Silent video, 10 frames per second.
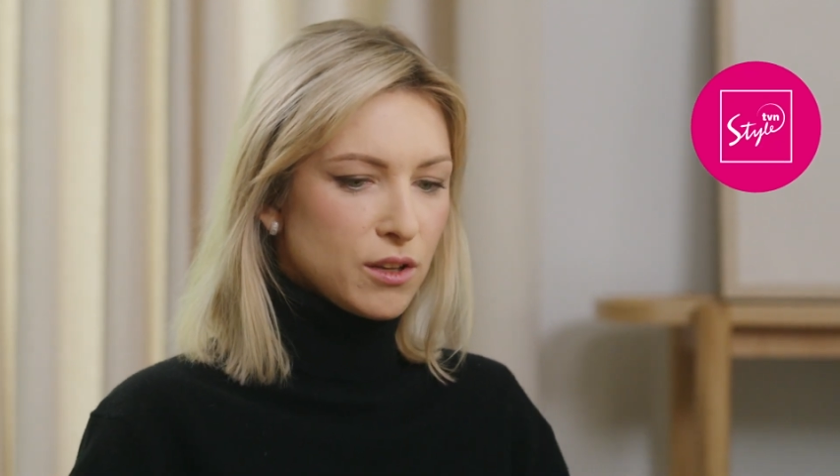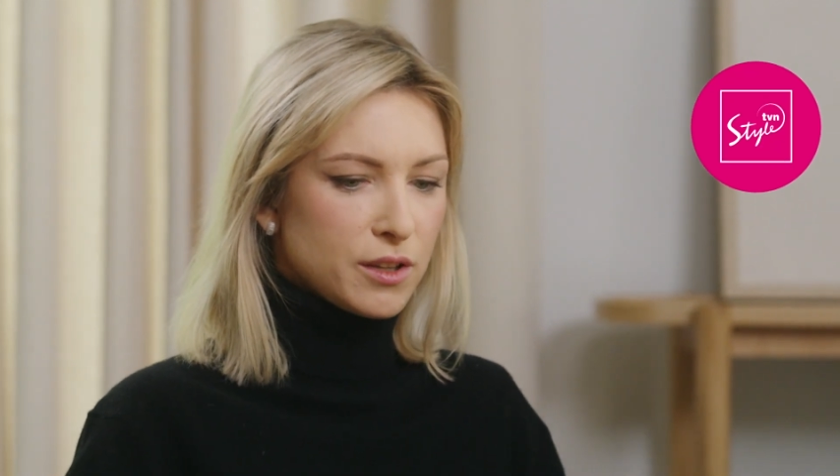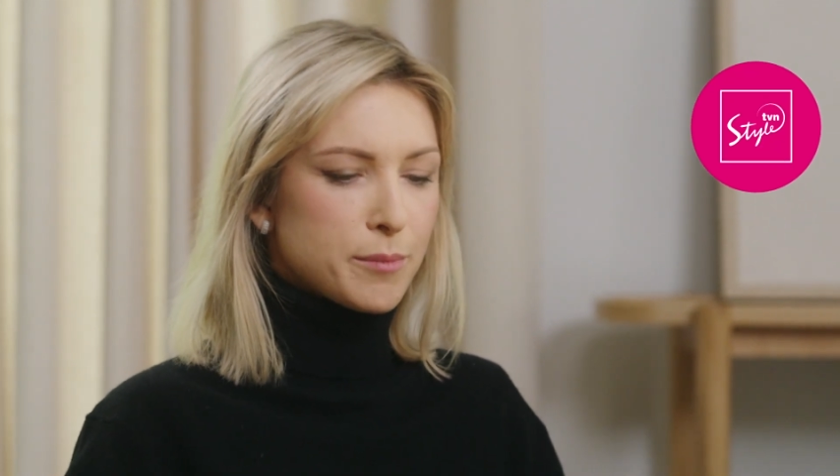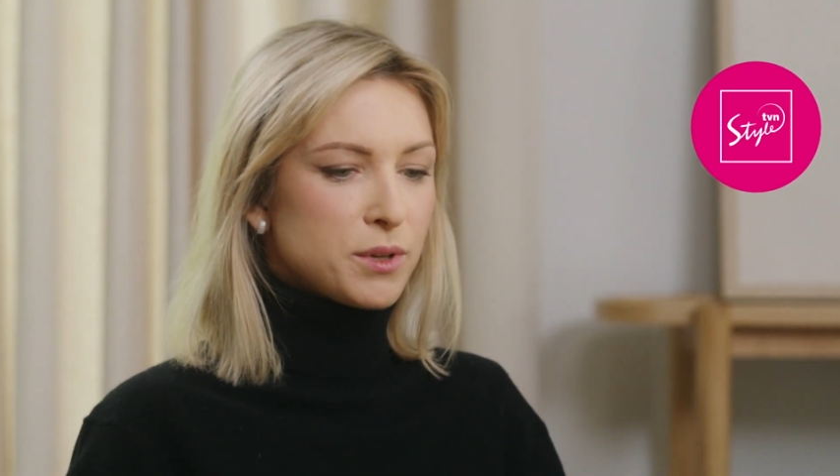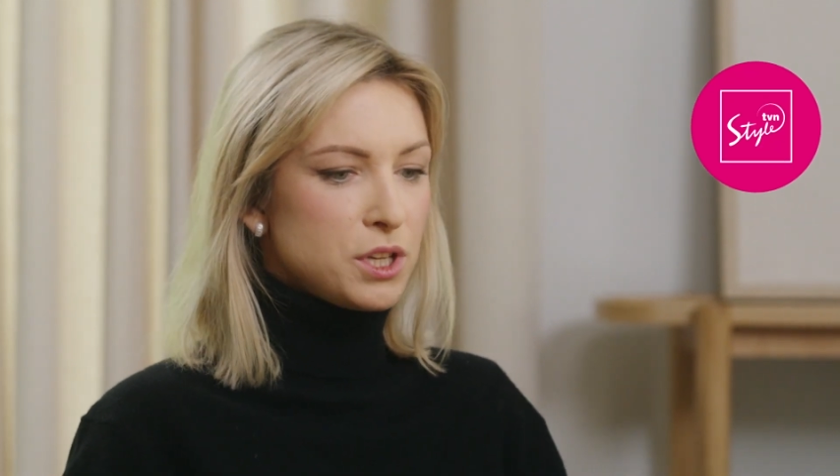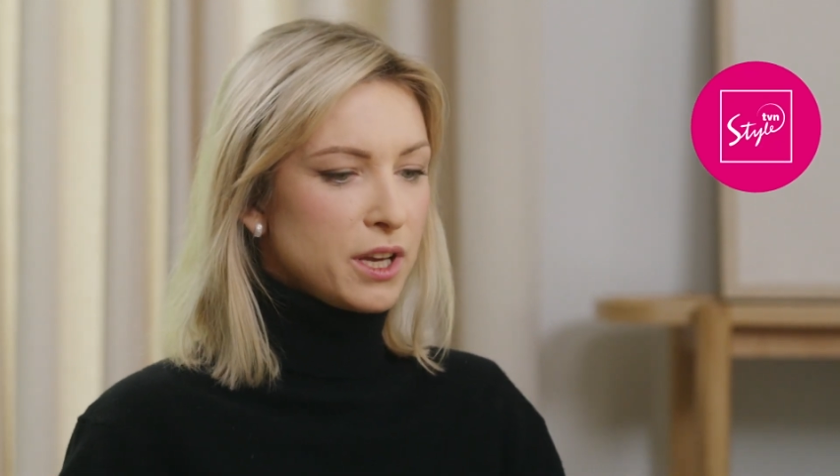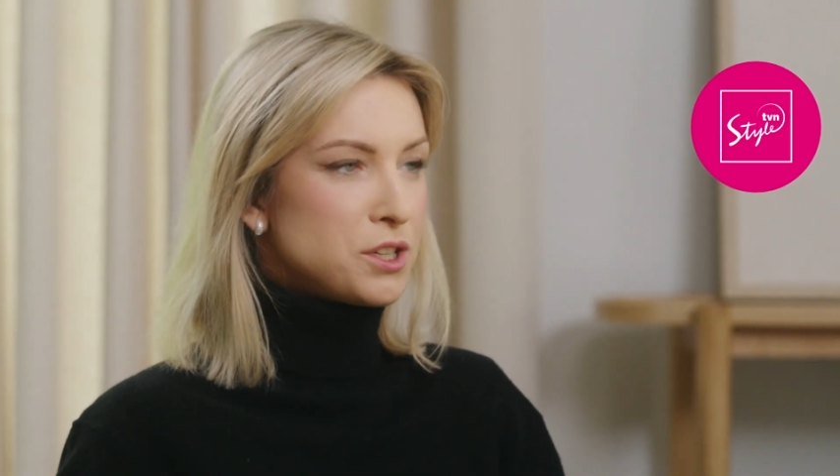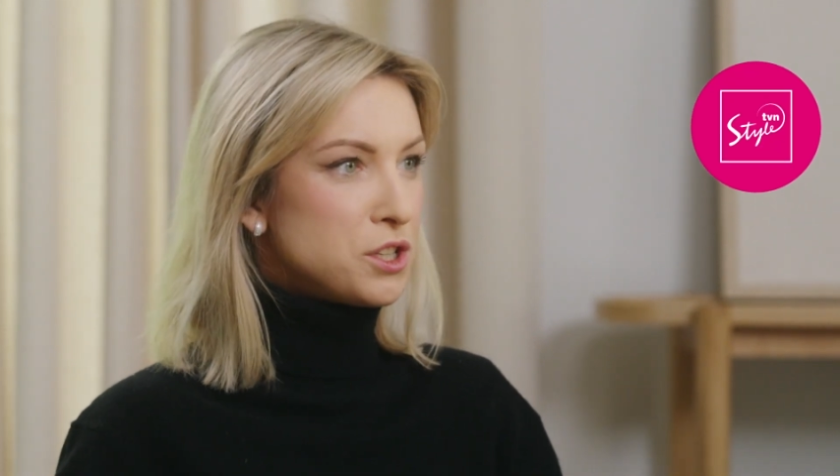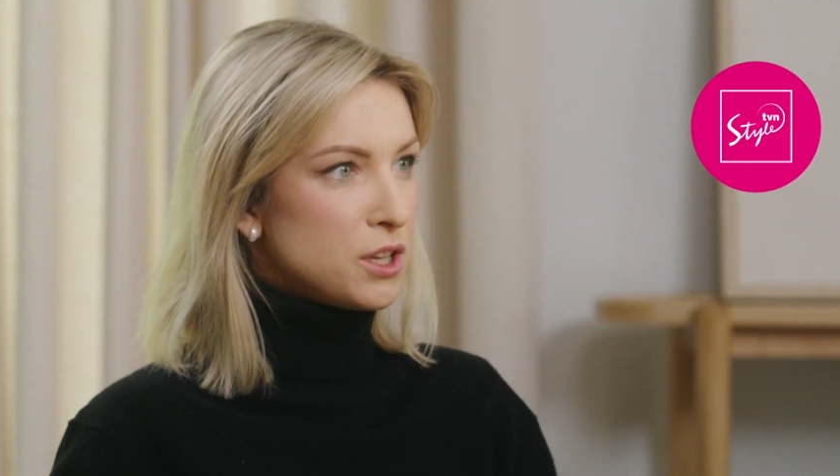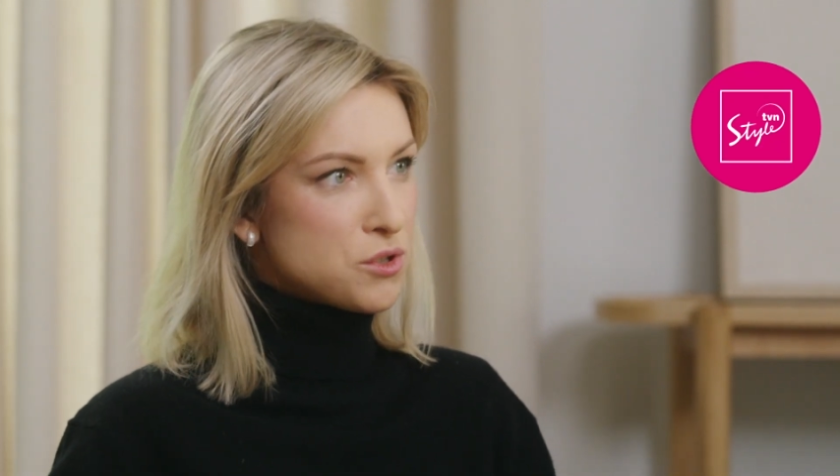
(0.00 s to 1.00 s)
No tam, gdzie ja
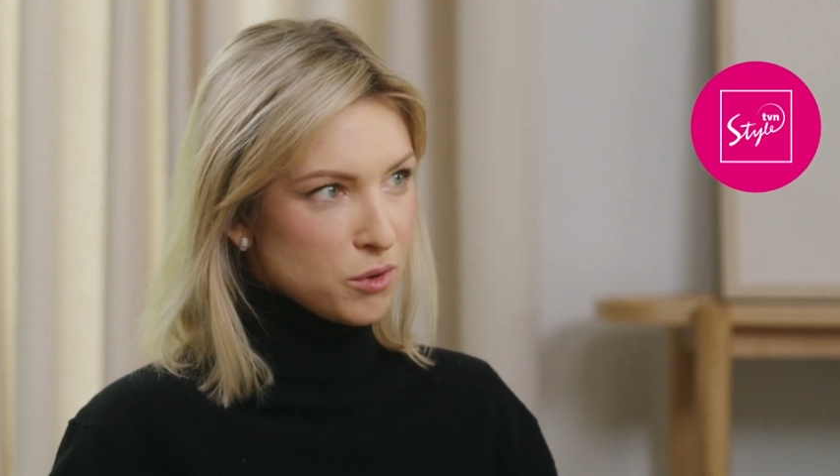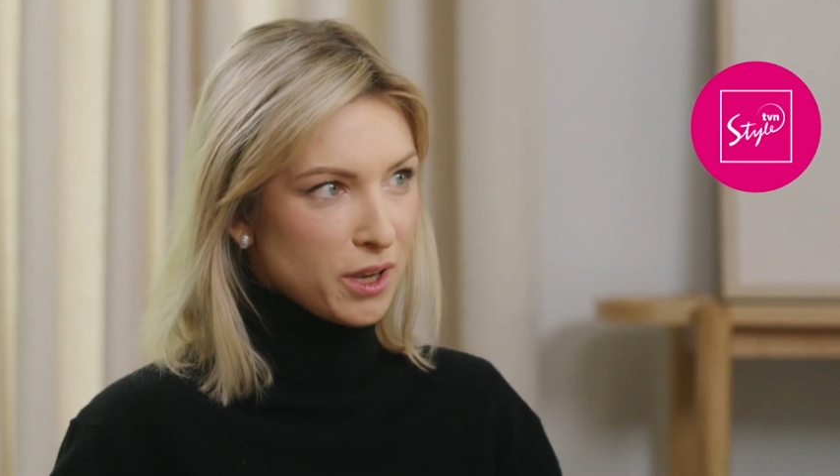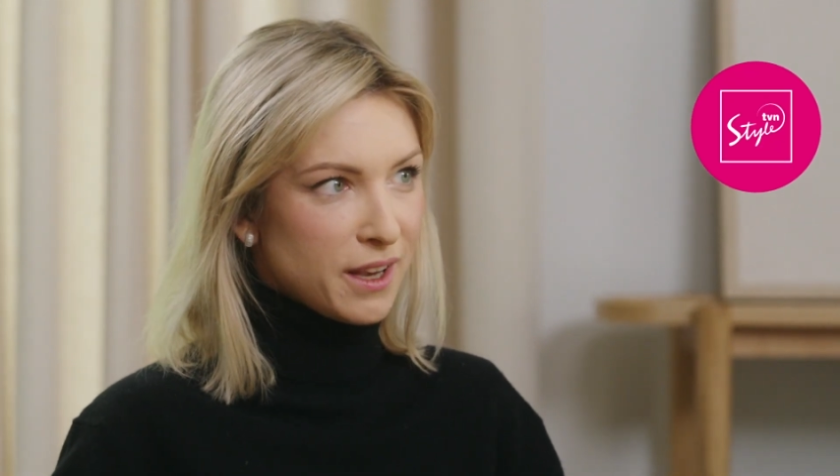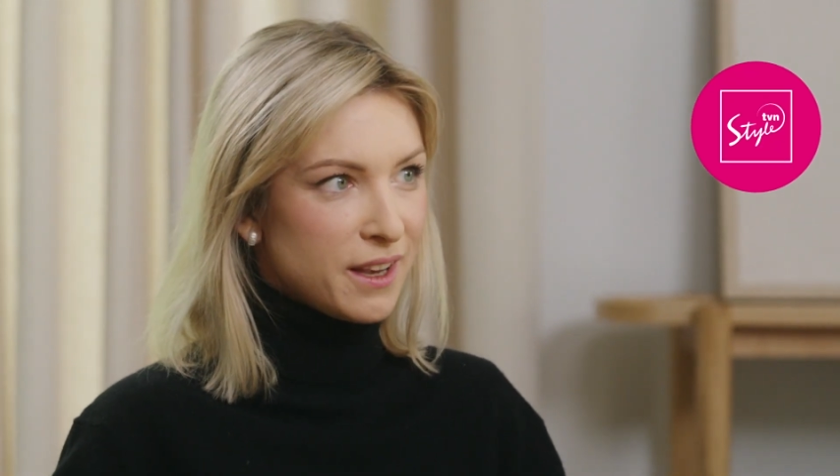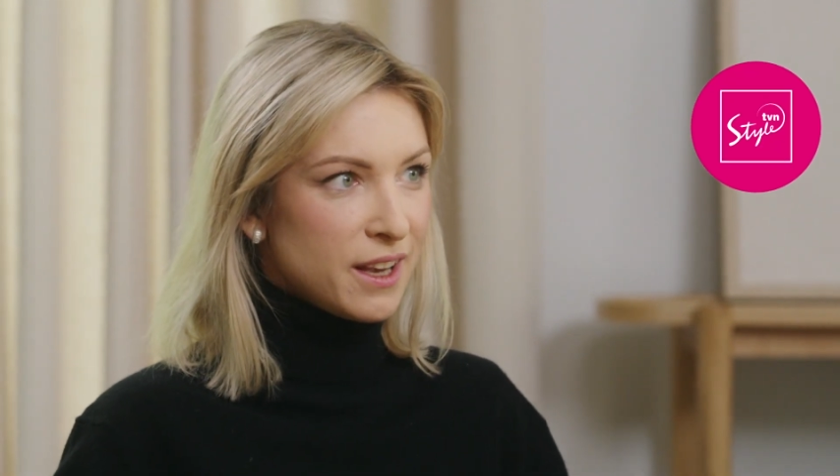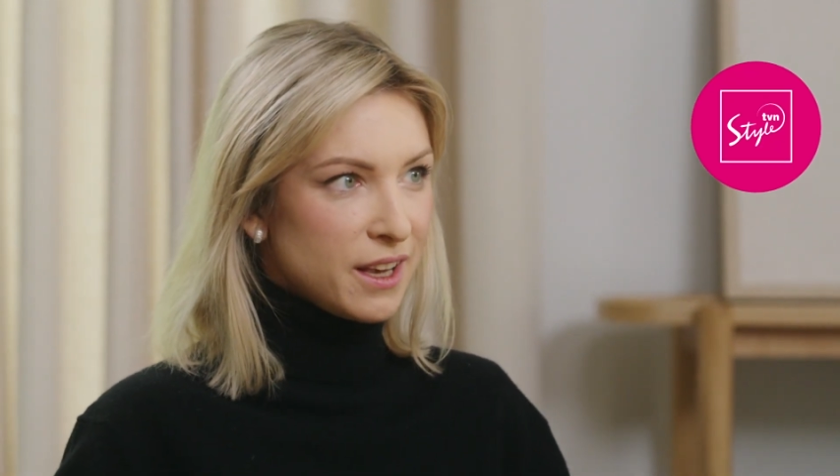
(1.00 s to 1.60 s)
się źle czuję.